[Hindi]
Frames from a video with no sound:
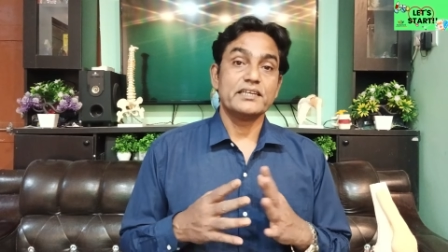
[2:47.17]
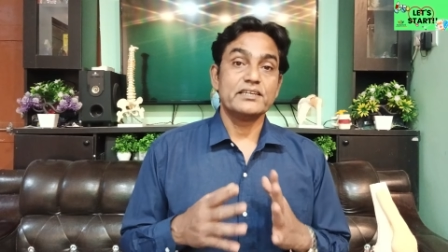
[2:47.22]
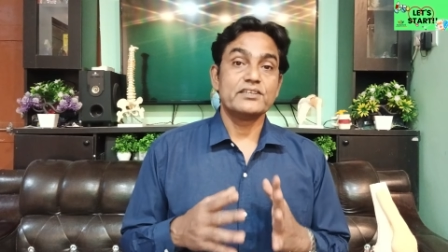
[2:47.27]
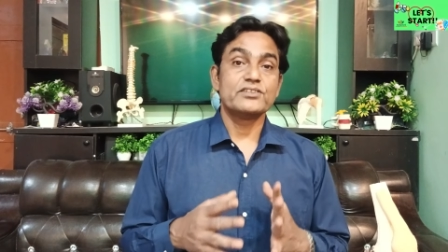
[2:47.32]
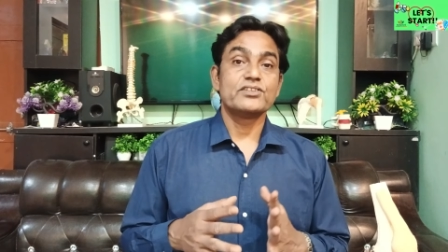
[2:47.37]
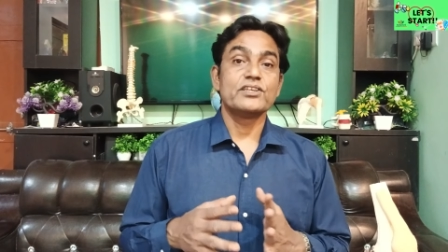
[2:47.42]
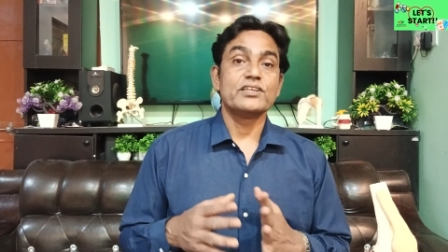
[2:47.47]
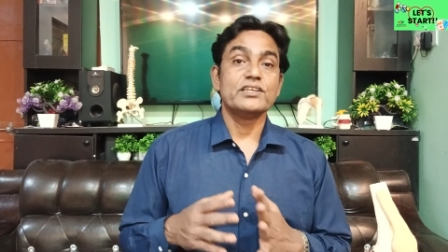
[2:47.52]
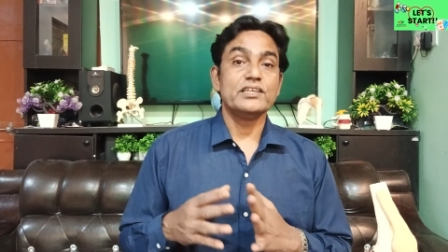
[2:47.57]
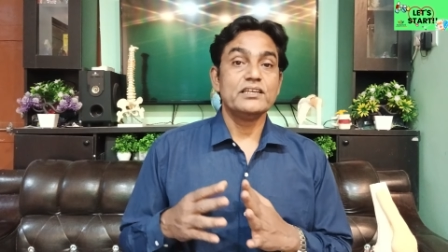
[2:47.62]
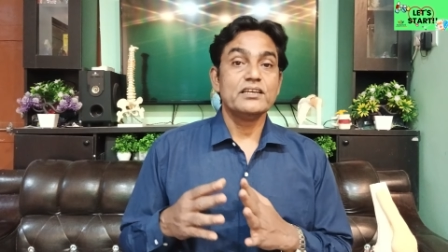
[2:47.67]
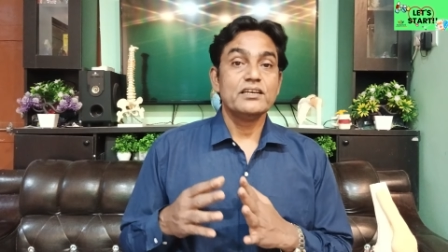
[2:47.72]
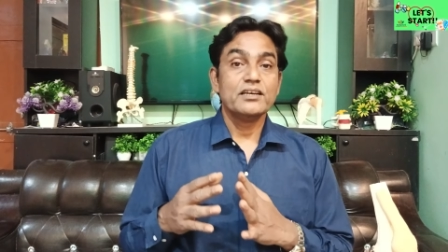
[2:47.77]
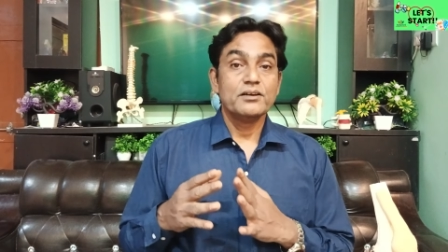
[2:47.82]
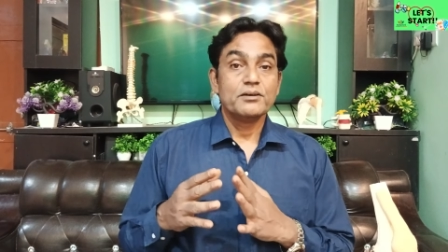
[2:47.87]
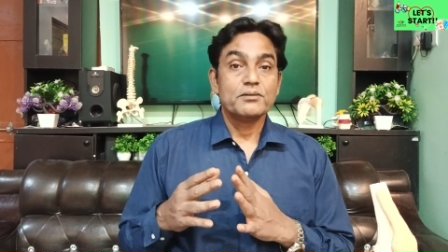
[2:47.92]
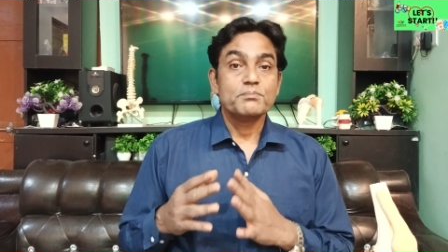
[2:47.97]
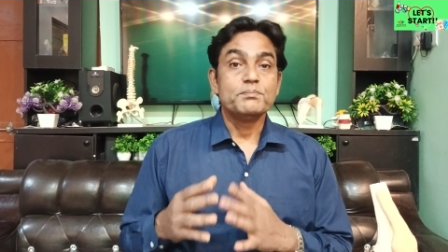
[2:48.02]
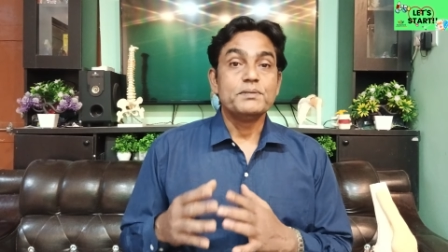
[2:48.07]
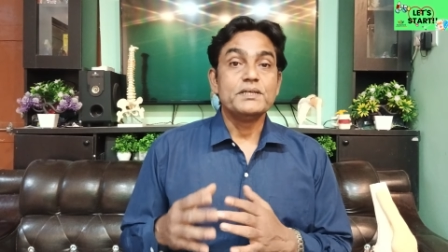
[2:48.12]
ग्रेड थ्री
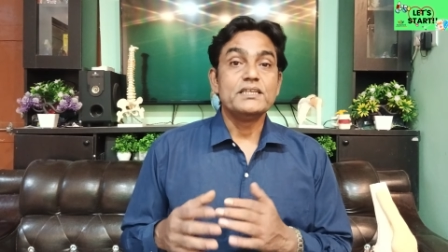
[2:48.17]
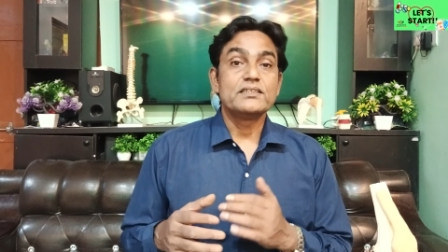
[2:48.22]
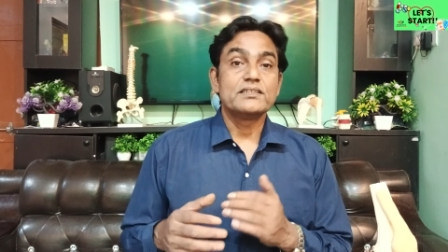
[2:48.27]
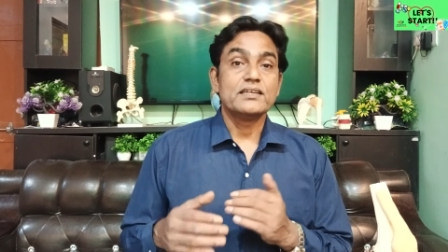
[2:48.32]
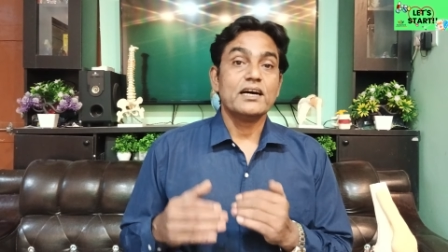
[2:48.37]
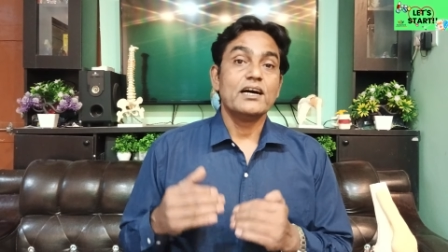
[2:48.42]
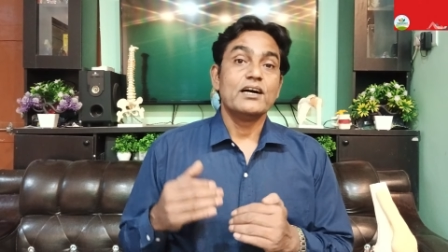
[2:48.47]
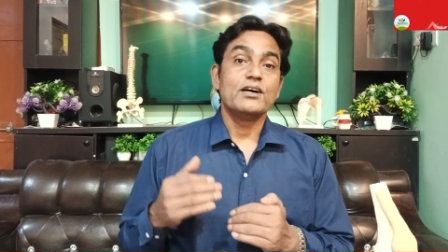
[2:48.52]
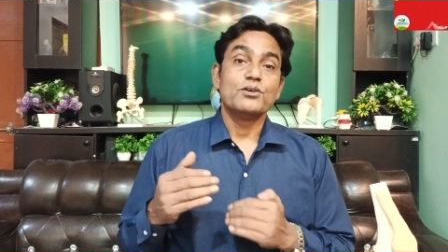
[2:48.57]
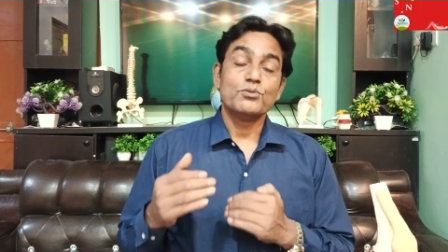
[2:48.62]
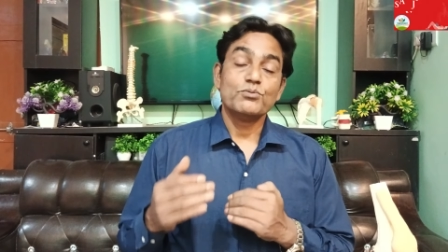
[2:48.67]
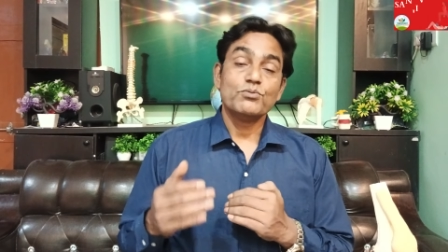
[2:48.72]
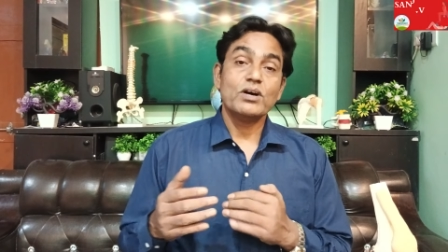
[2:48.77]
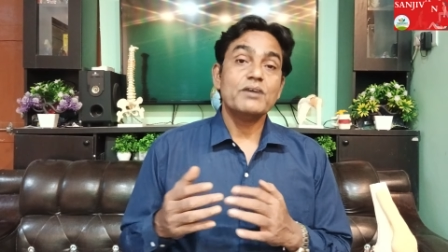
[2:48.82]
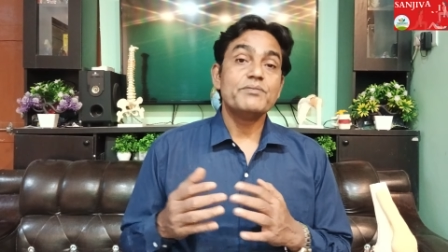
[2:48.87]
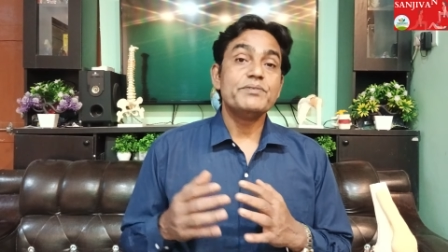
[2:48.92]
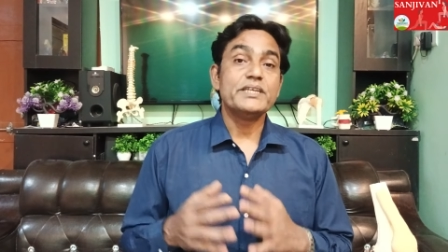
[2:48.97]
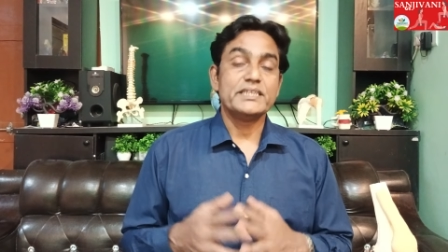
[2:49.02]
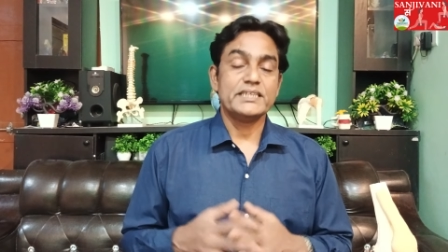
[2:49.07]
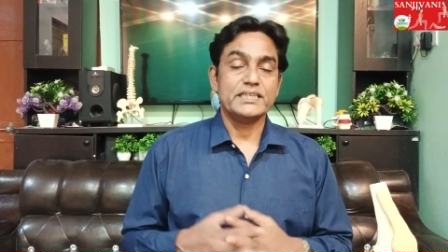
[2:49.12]
भी था
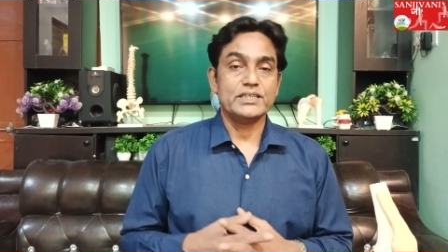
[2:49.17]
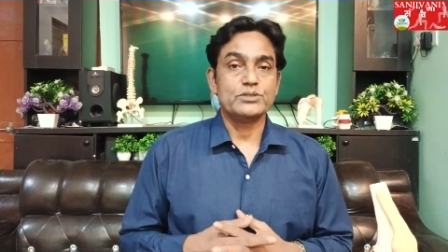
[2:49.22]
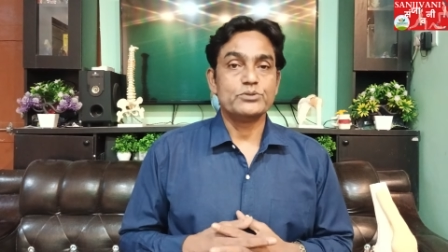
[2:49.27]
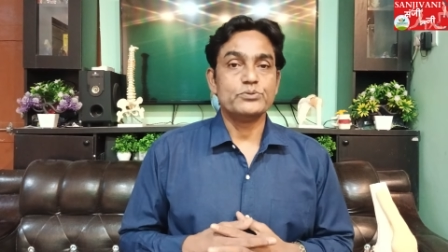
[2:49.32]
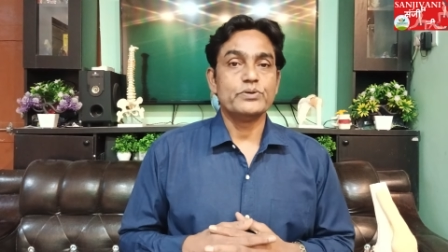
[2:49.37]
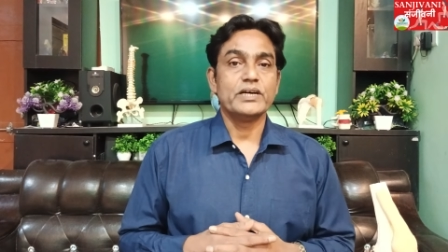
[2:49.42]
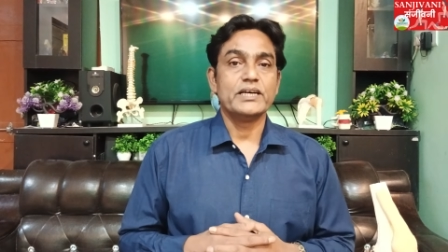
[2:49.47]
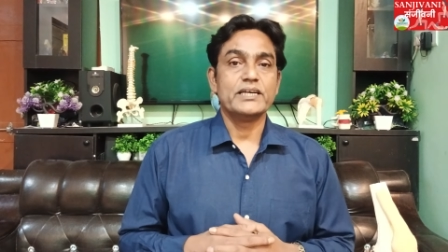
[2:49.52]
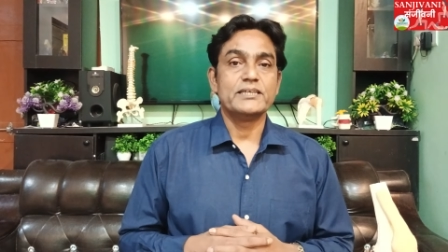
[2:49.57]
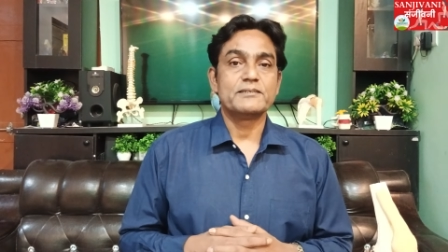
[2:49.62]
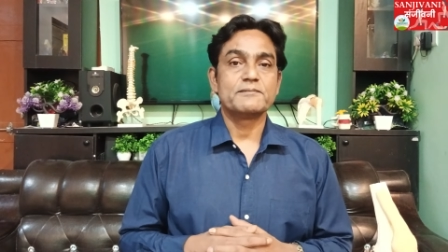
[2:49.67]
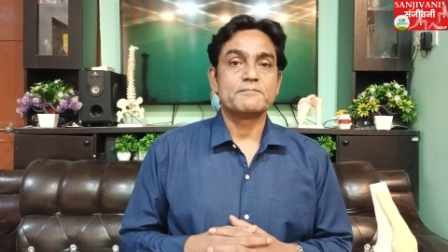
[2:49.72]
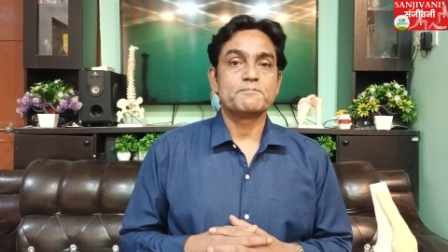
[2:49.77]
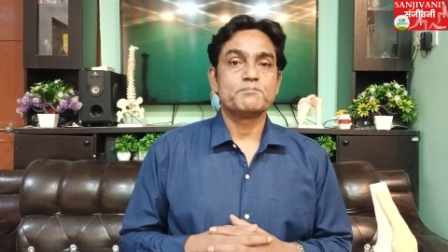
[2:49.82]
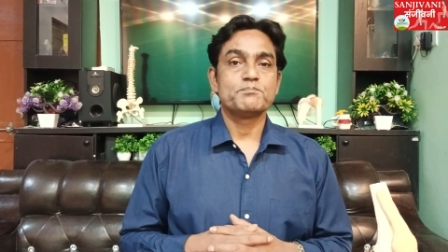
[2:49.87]
वह भी ठीक हुआ है